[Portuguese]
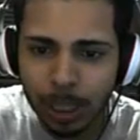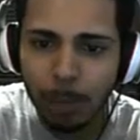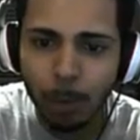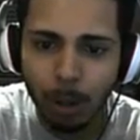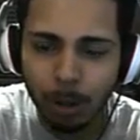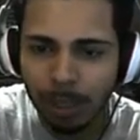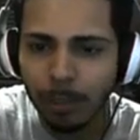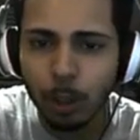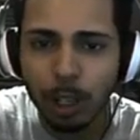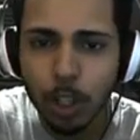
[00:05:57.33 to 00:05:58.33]
o DMO
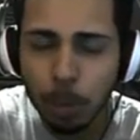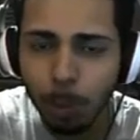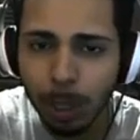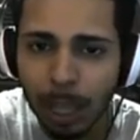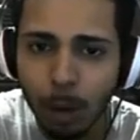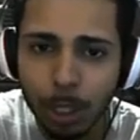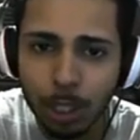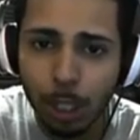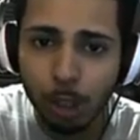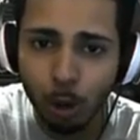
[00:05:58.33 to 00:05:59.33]
tava trocando de portal. E
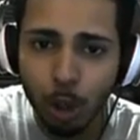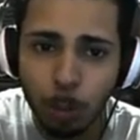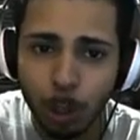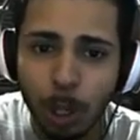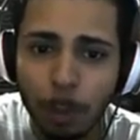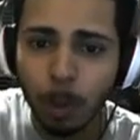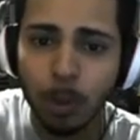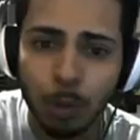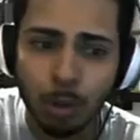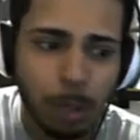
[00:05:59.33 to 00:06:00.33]
isso que ele trocou de portal, ele parou
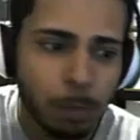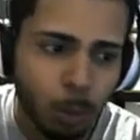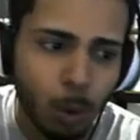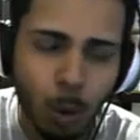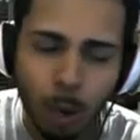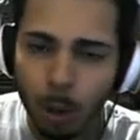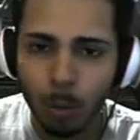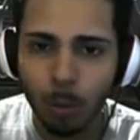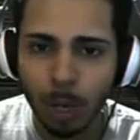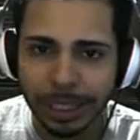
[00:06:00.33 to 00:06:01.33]
de funcionar e bugou
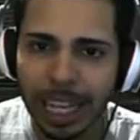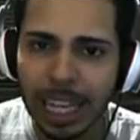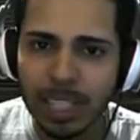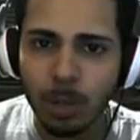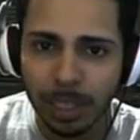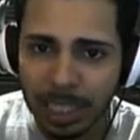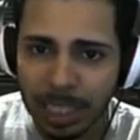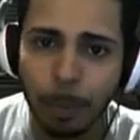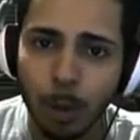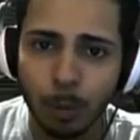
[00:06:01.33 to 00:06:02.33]
o Camtasia. E o
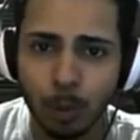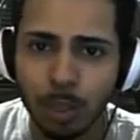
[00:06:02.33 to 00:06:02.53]
Camtasia parou de